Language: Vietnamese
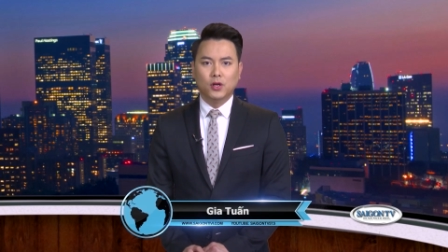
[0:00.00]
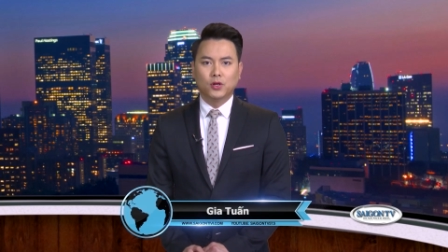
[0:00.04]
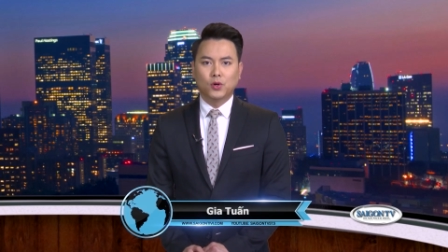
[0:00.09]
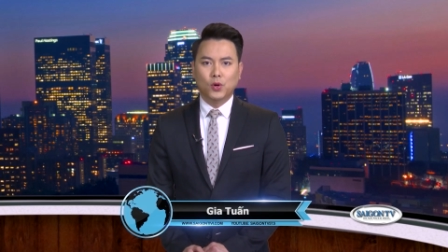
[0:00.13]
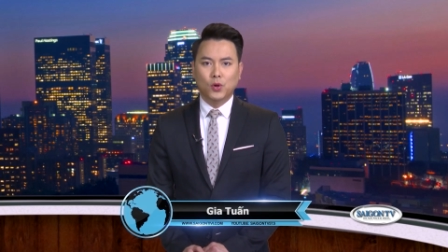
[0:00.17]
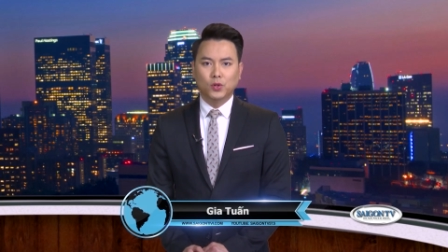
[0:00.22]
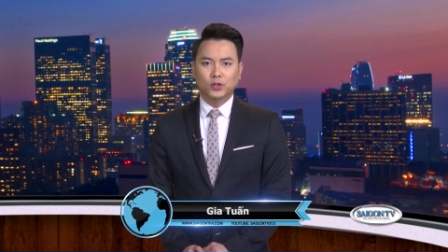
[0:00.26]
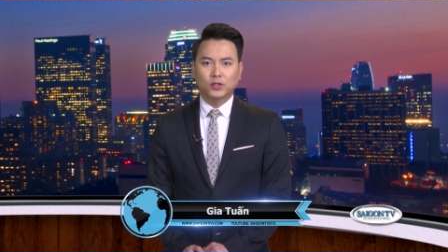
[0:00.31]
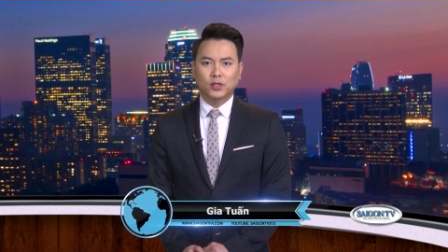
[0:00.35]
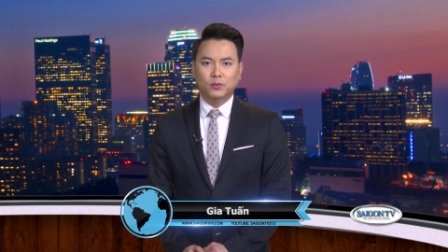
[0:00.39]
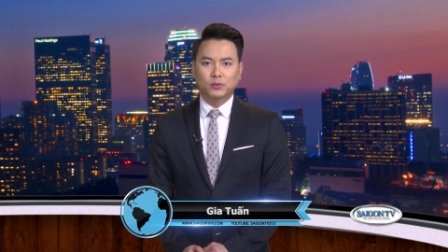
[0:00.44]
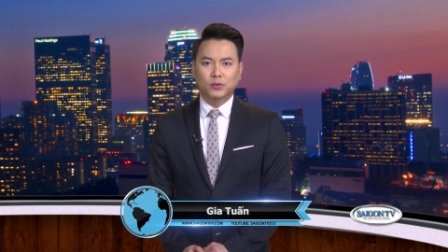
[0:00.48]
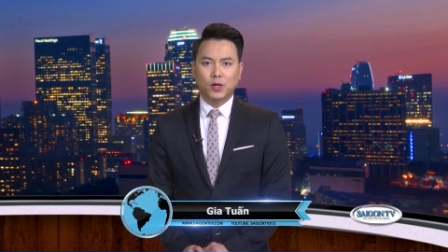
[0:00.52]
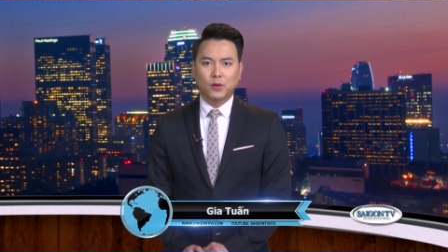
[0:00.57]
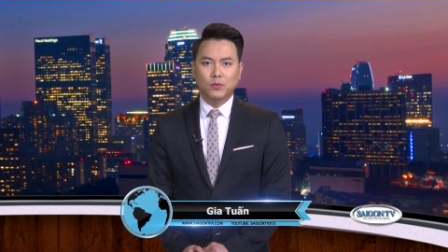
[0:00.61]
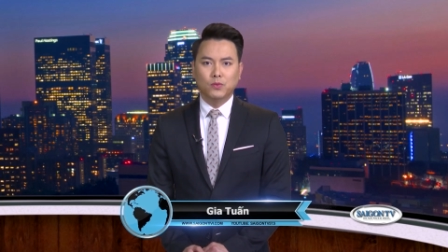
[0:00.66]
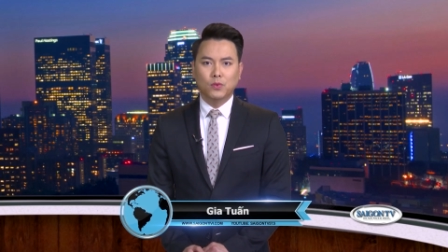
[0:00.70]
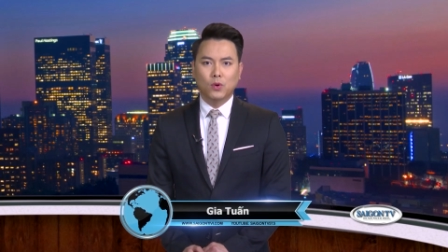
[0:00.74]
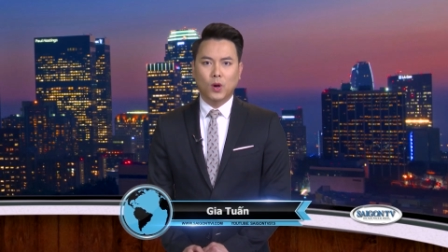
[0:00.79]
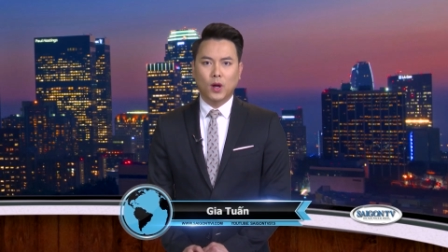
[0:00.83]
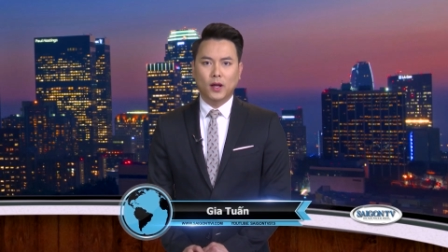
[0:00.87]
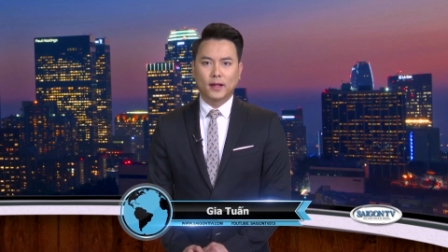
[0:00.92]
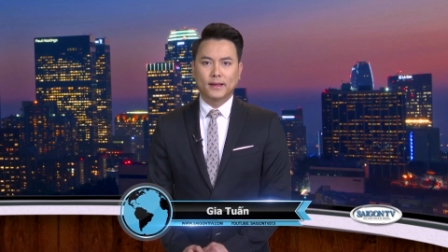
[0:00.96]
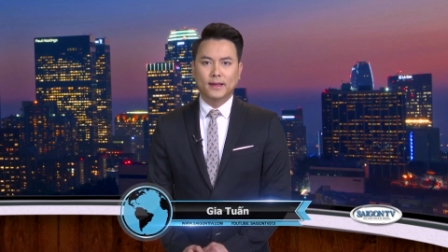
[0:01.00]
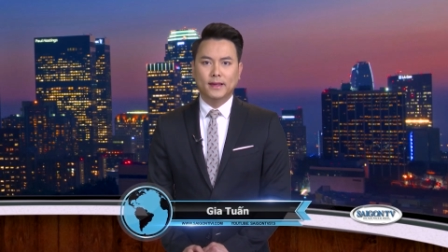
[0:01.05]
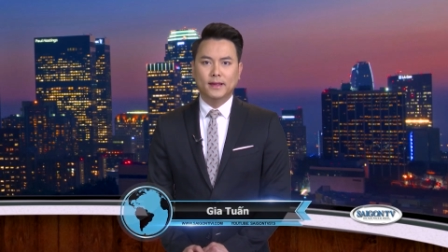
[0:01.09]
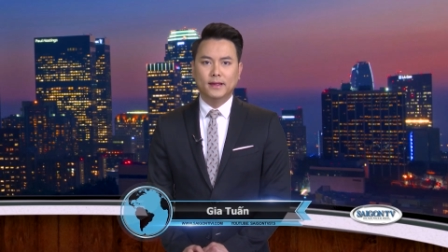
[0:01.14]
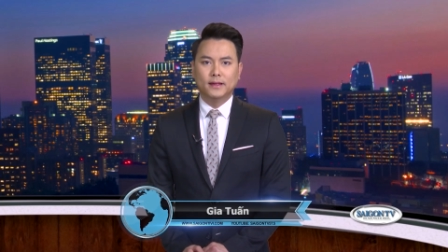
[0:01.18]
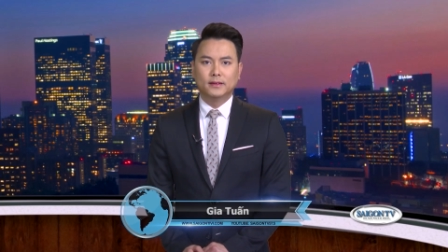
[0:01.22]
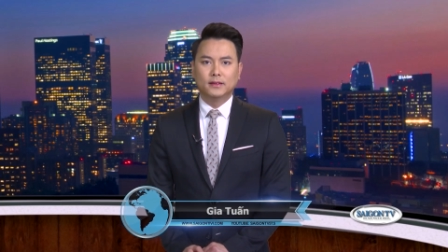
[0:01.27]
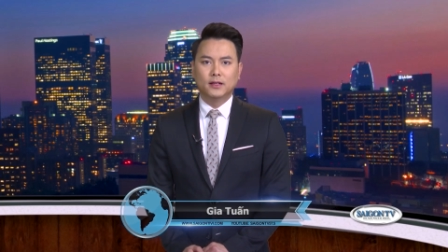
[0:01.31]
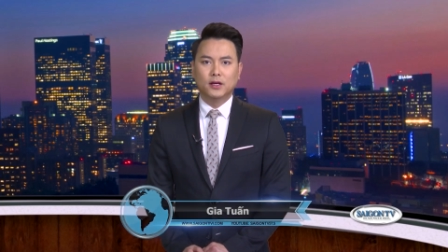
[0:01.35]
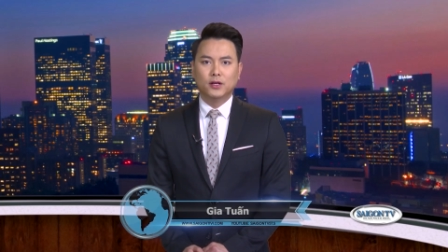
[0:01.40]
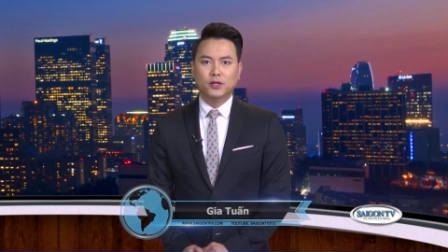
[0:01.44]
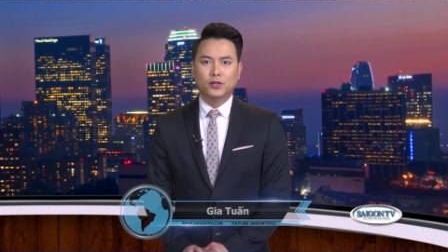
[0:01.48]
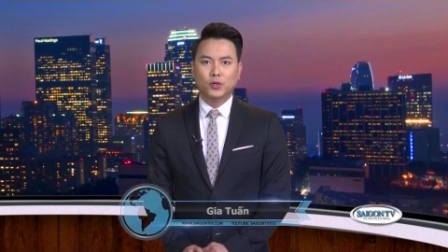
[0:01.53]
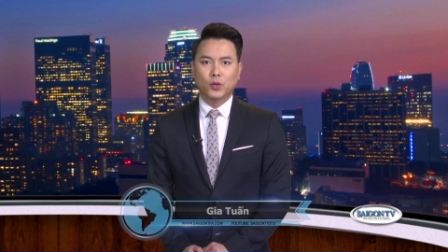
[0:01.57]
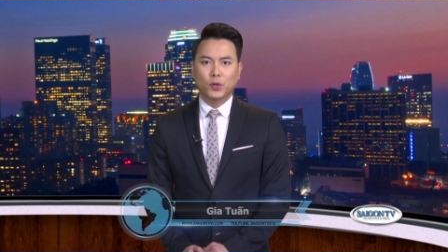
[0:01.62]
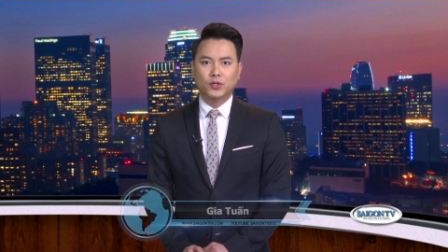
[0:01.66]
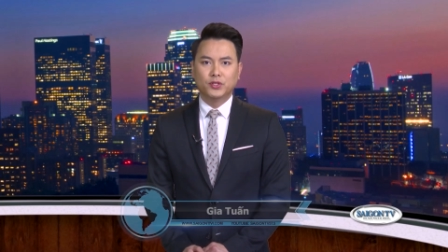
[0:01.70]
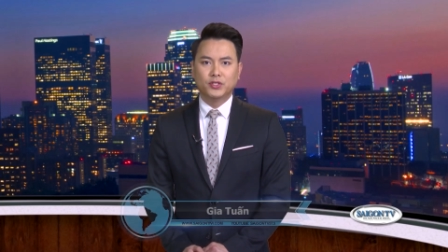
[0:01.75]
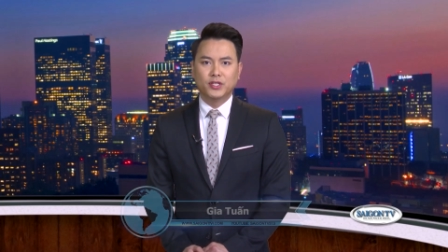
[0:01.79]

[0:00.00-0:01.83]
cố Tổng thống Hoa Kỳ thời nội